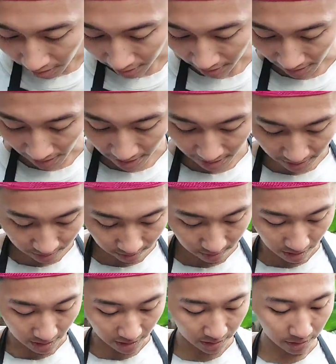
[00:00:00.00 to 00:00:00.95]
ada arit
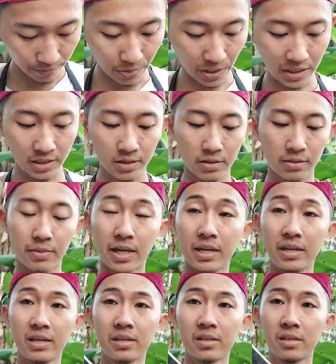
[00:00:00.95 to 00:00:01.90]
arit tebas
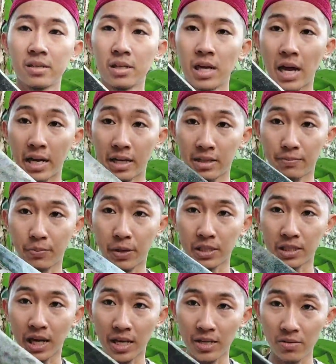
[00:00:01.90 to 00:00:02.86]
kemarin arit
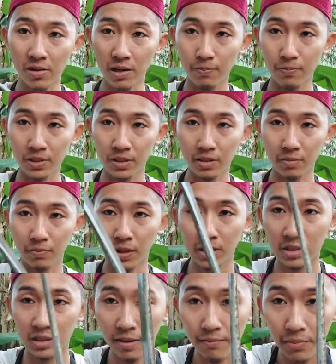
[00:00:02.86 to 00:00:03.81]
tebas kayu arit
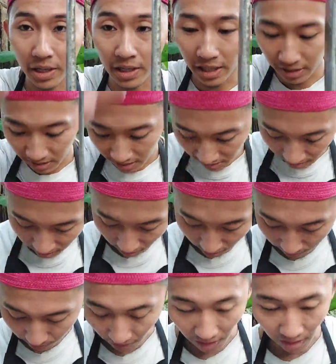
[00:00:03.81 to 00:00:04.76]
tebas rambanan ini
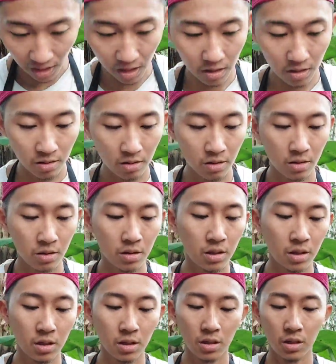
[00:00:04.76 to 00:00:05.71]
tebal
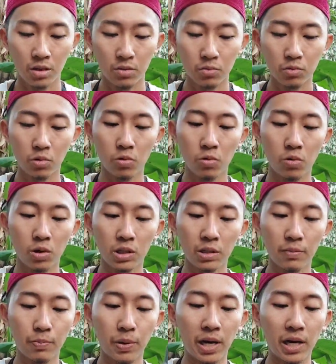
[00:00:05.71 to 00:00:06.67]
untuk
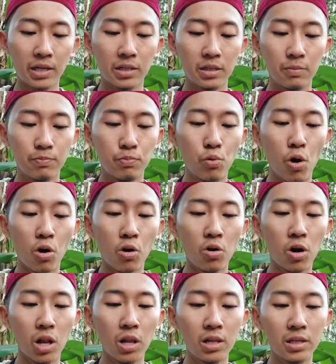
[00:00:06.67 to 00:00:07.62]
ketebalan di
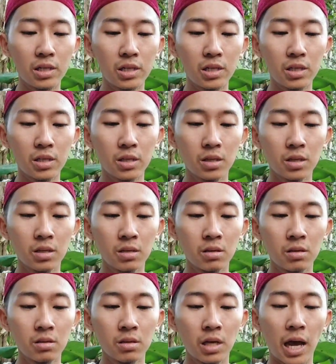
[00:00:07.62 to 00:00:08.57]
bonggol ini
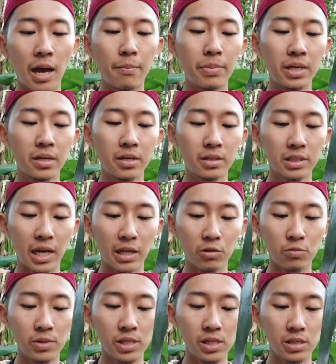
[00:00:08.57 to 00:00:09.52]
hampir
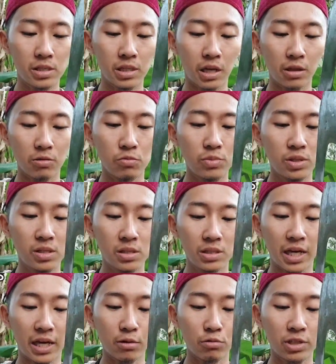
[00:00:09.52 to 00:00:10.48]
satu mili satu mili
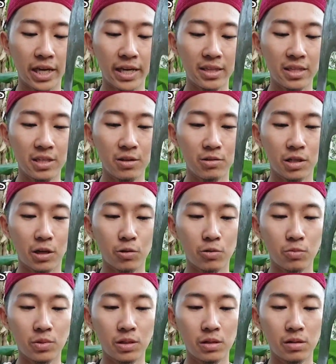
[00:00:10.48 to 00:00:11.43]
satu senti ya
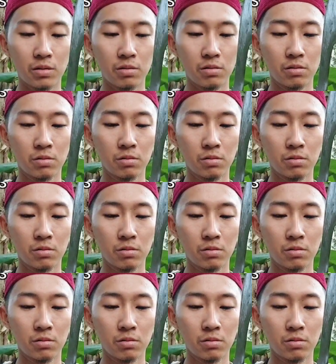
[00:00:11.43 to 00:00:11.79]
satu mili